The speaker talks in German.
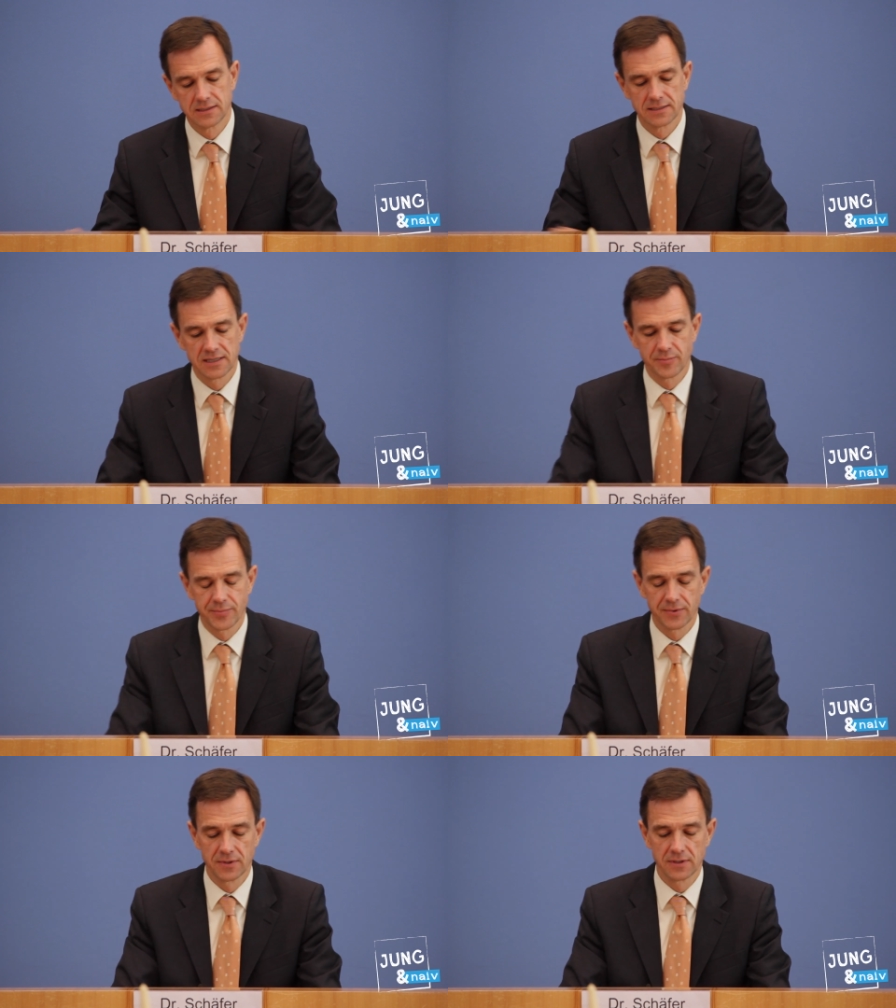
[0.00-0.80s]

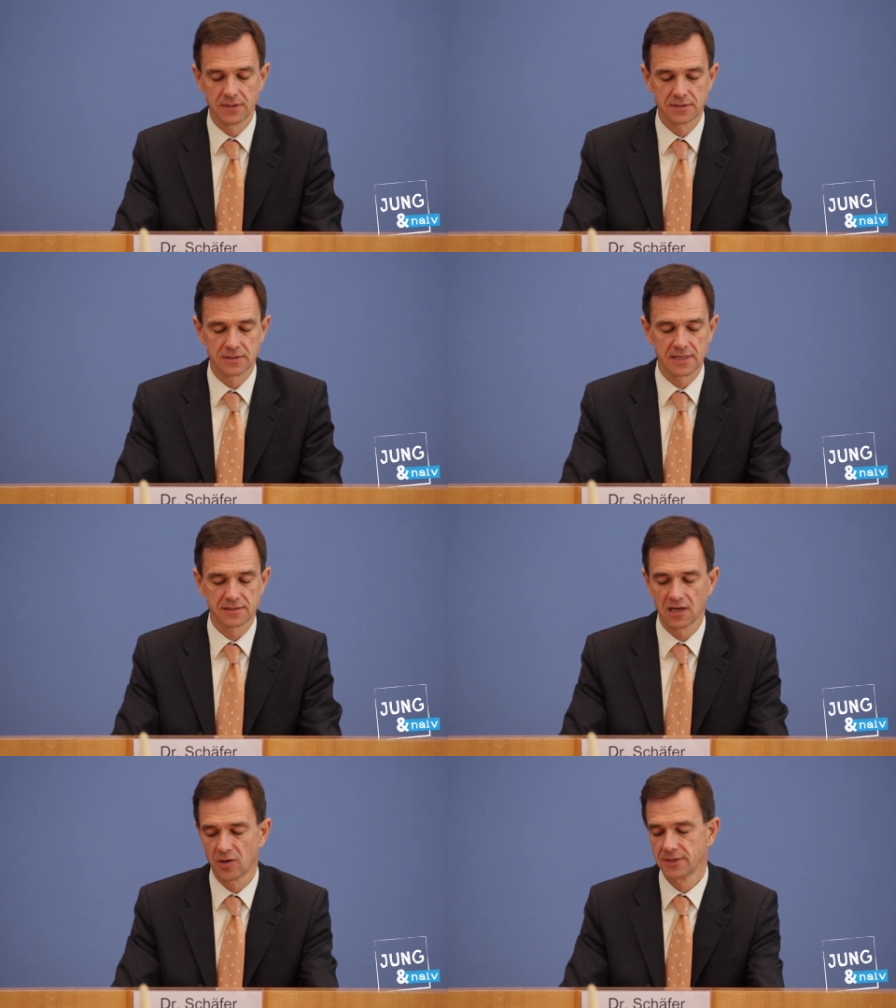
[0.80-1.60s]
Deshalb ist
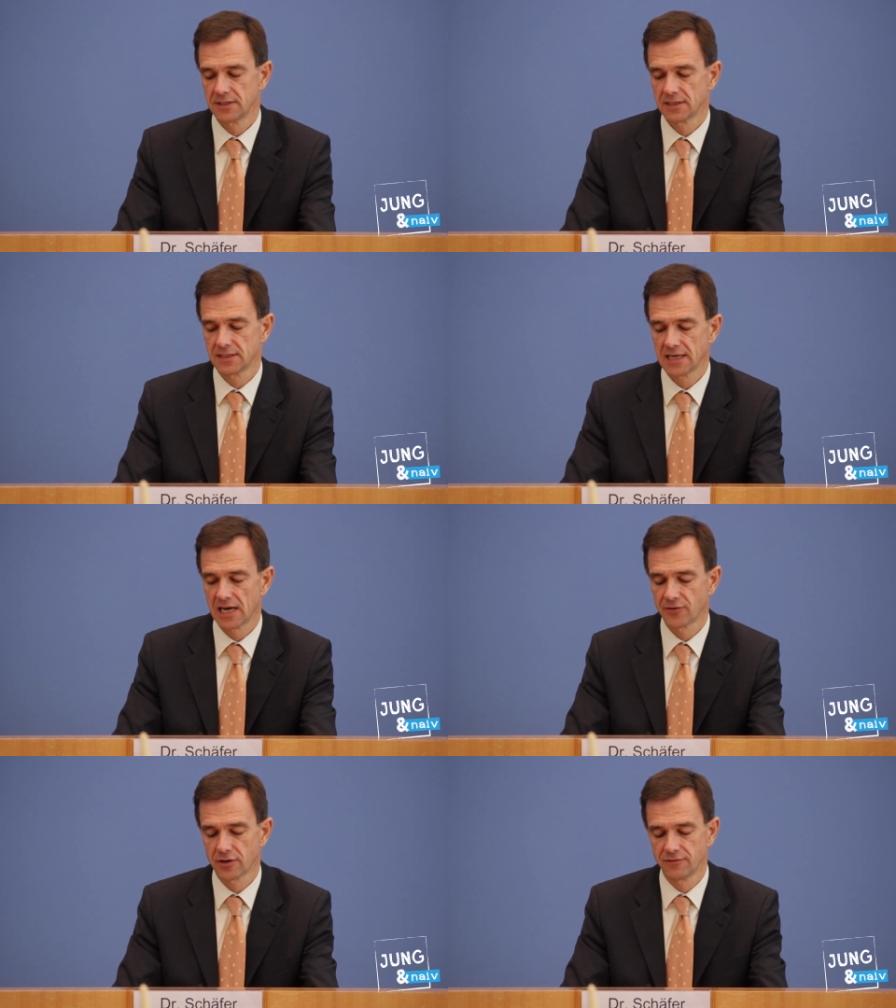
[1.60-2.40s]
das, glaube ich, die richtige
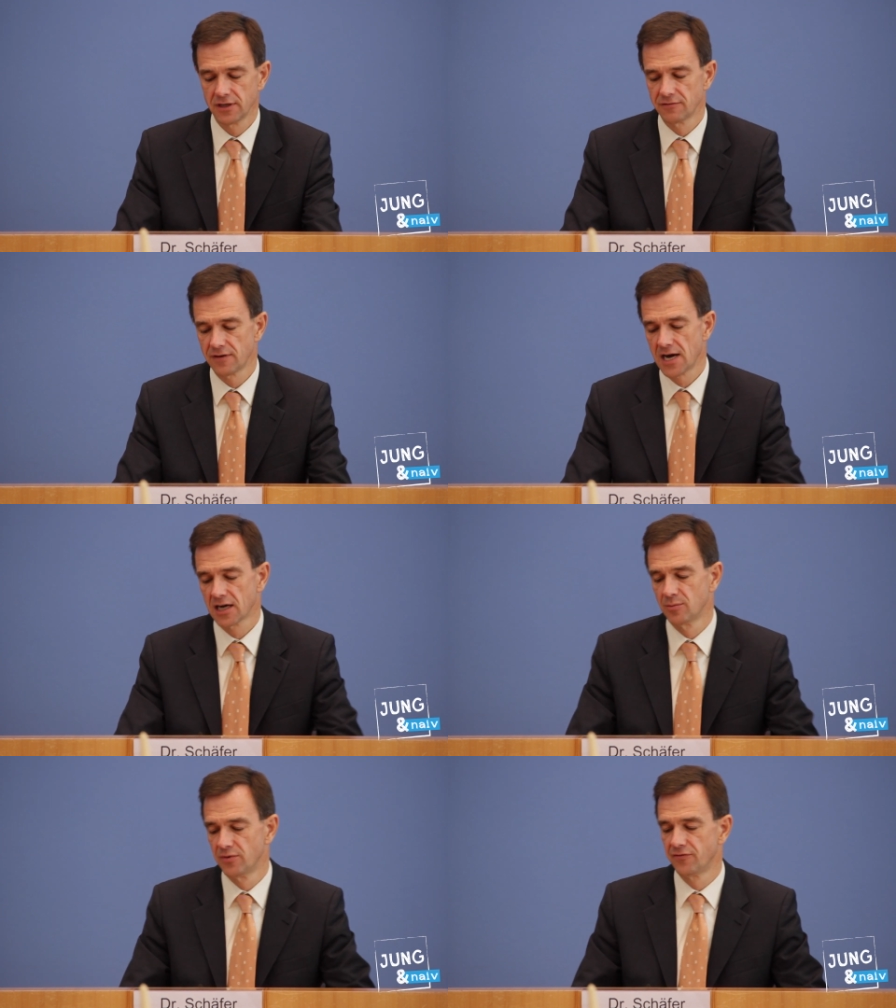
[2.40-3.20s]
Antwort auf Ihre
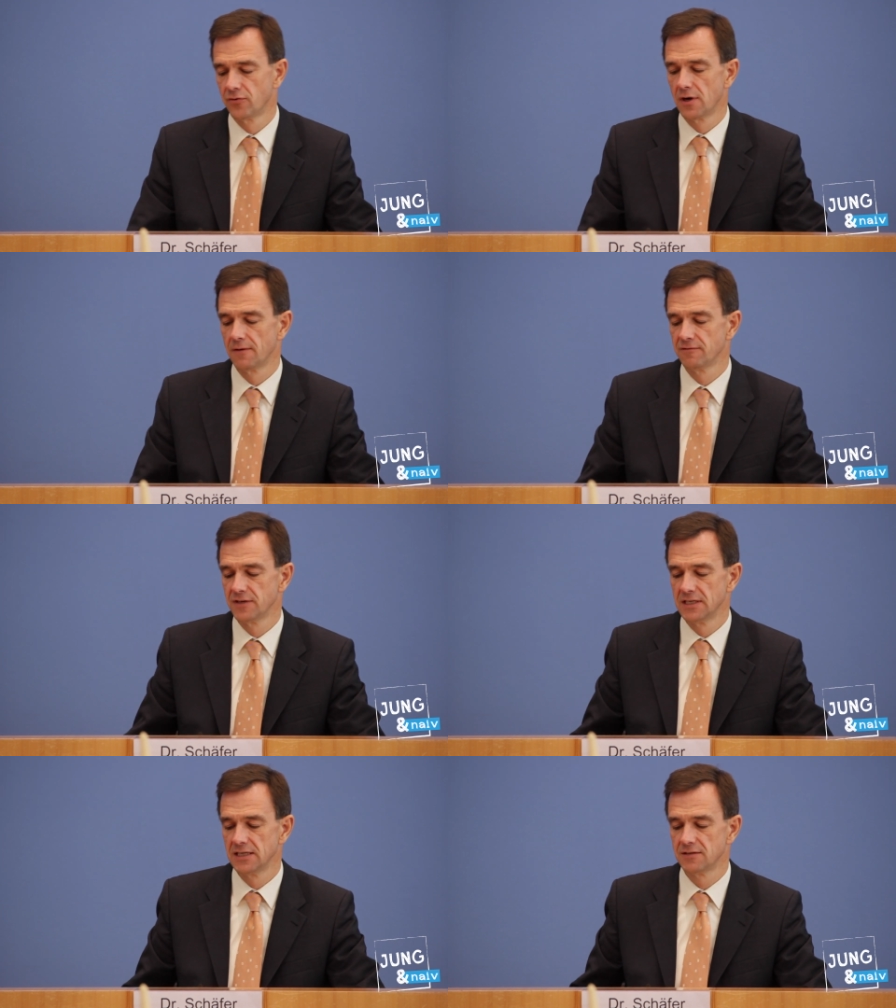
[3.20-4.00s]
Frage. Bevor
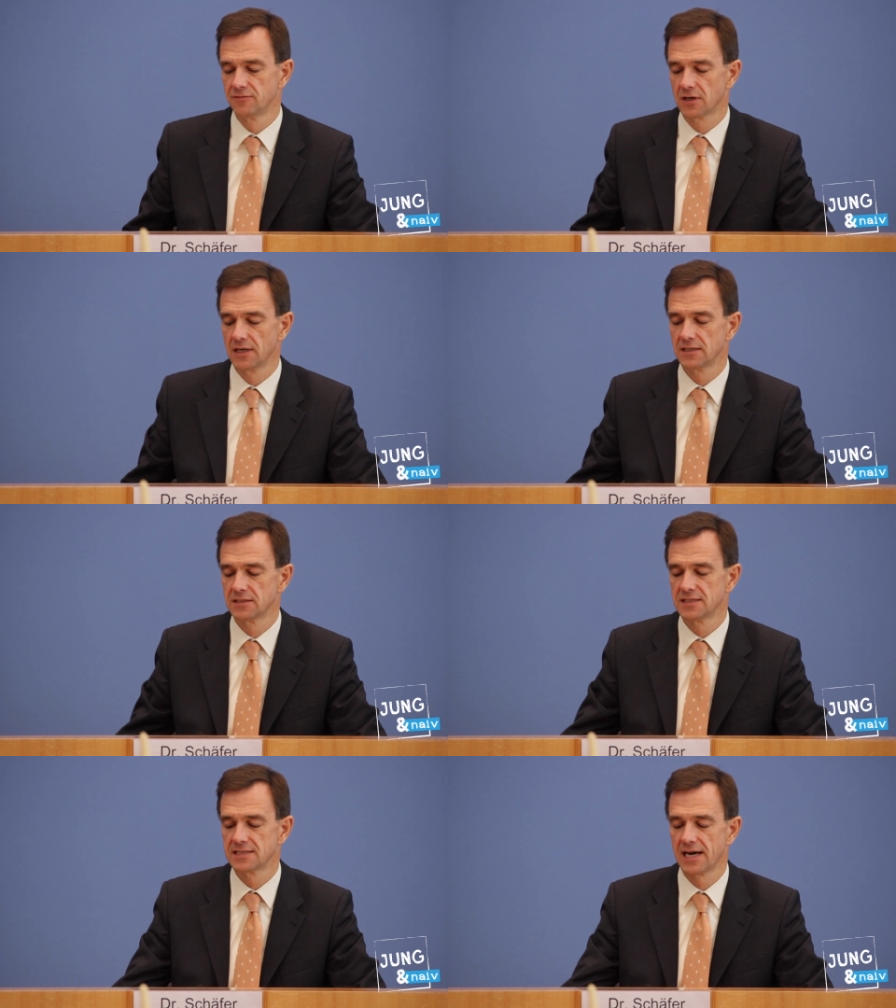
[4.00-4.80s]
wir nicht
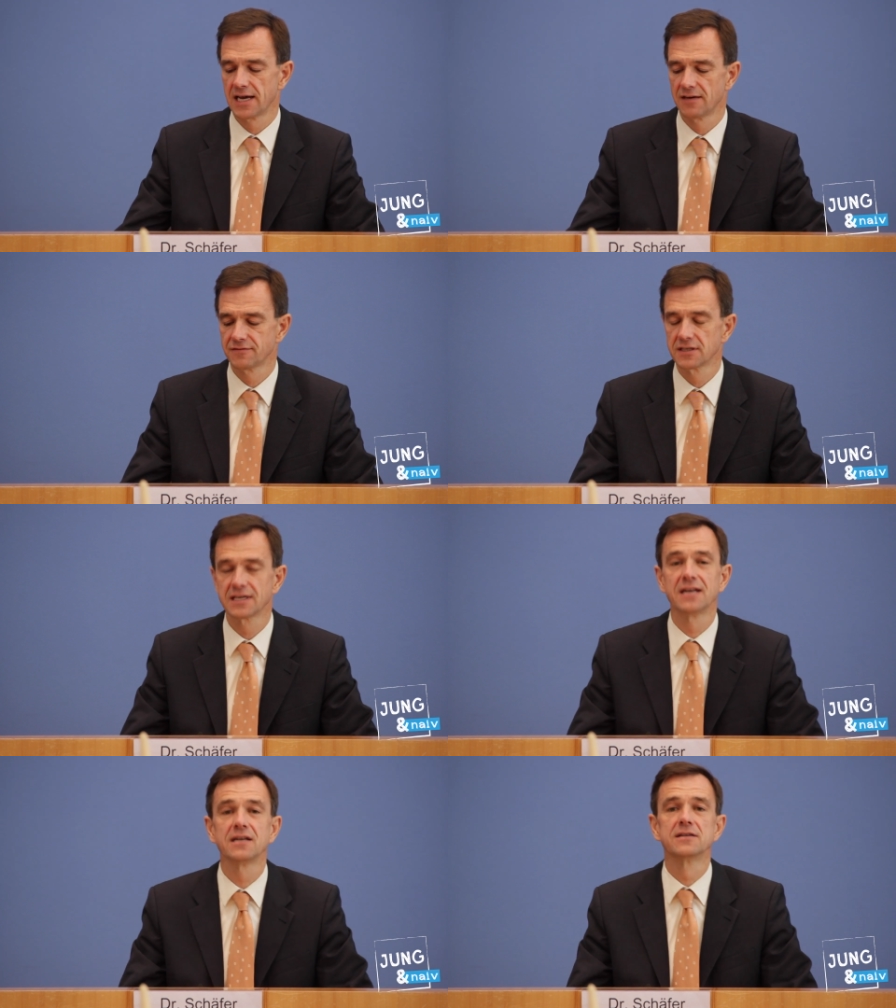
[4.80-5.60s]
wirklich detailhafte
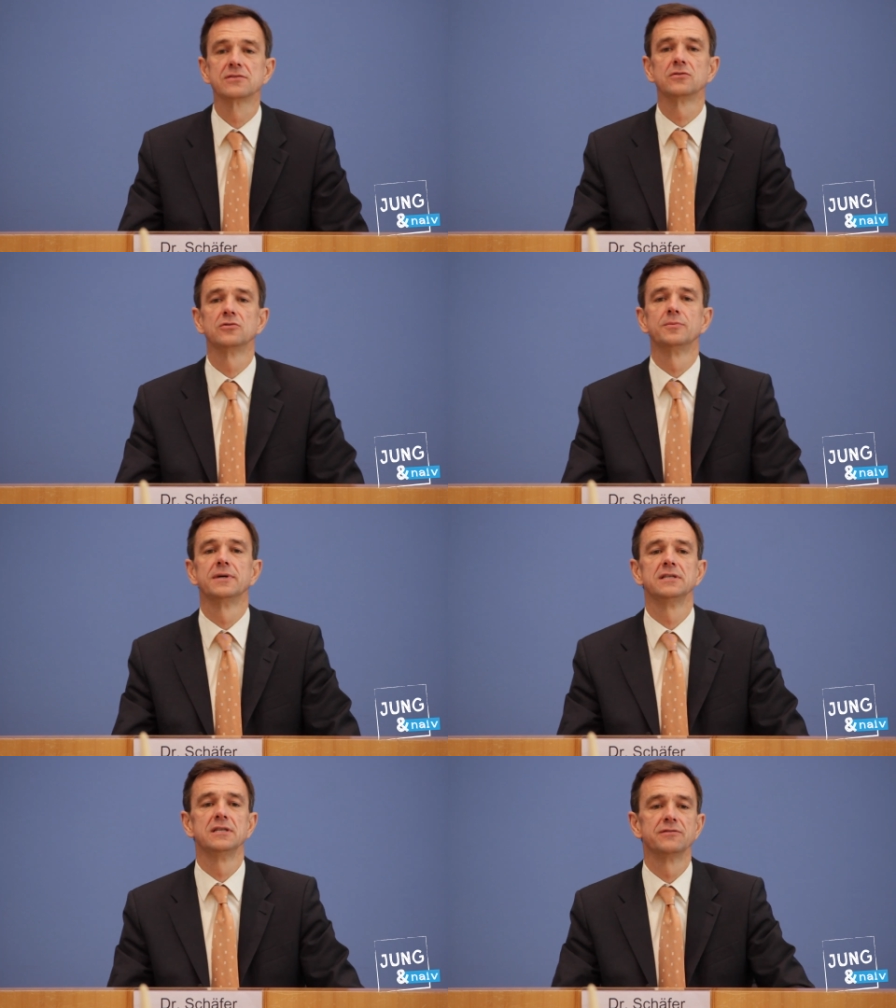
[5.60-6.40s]
Kenntnis
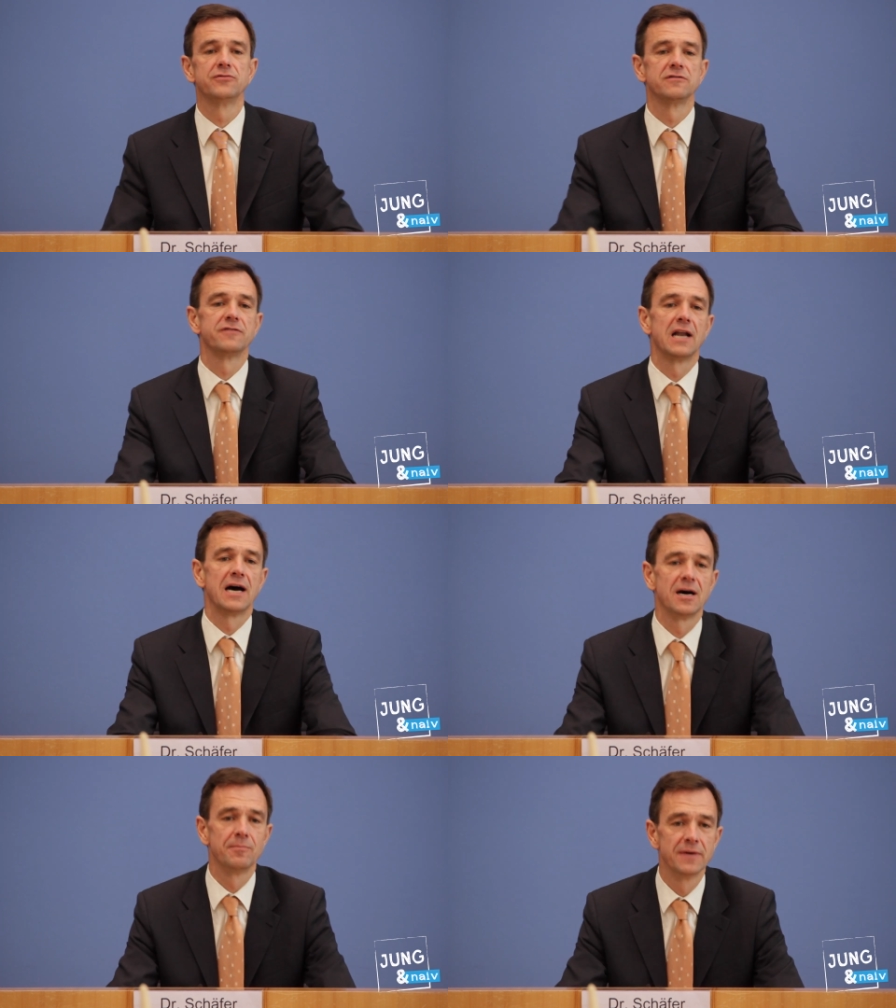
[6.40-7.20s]
über die
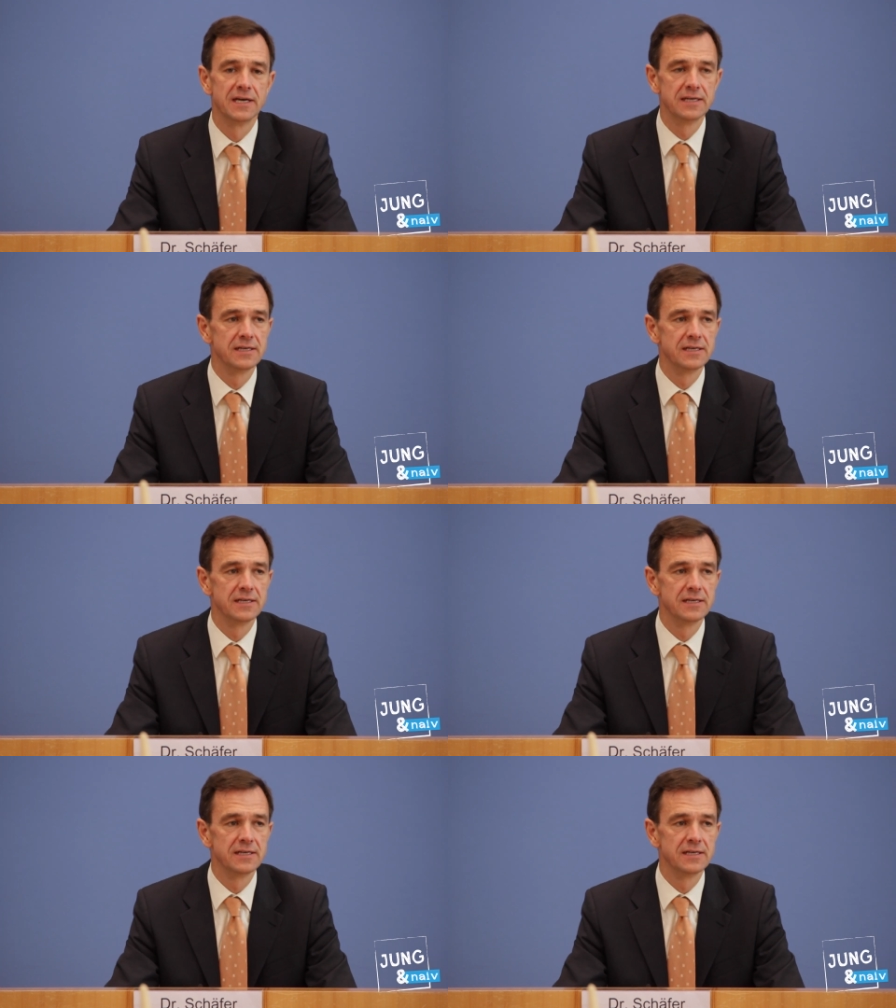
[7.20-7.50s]
Vorfälle haben,